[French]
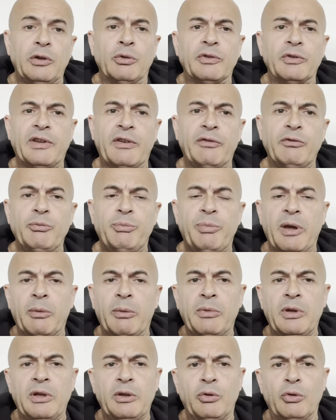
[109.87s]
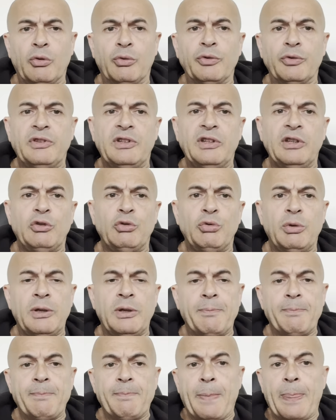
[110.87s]
Donc ça vous permet de
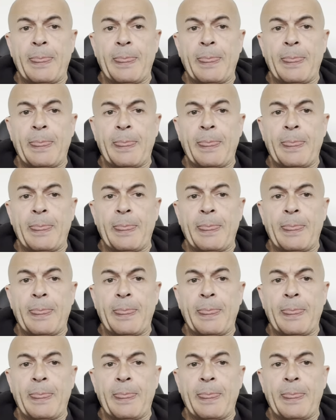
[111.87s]
constituer